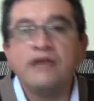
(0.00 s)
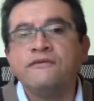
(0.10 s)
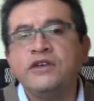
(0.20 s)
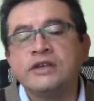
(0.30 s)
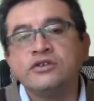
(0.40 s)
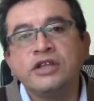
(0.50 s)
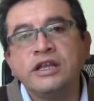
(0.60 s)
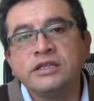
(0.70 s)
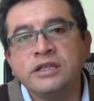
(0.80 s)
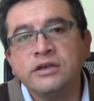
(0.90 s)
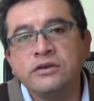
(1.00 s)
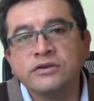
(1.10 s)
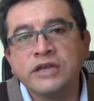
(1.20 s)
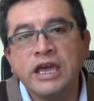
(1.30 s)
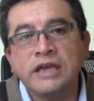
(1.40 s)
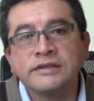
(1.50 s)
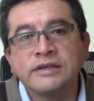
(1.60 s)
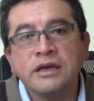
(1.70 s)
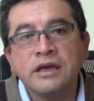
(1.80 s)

fijación de litigios, ¿qué es?